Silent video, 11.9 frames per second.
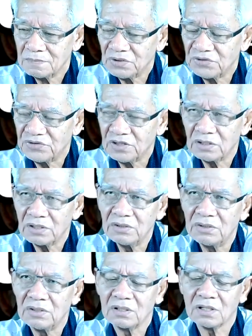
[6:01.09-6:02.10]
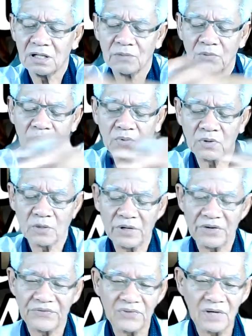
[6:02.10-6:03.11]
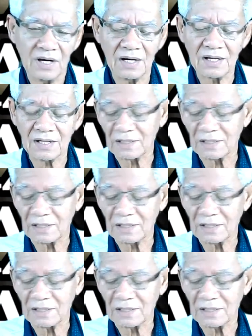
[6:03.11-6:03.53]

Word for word: จริงๆที่กำลังพูดพูดก็ไม่ได้ซื้อหาอะ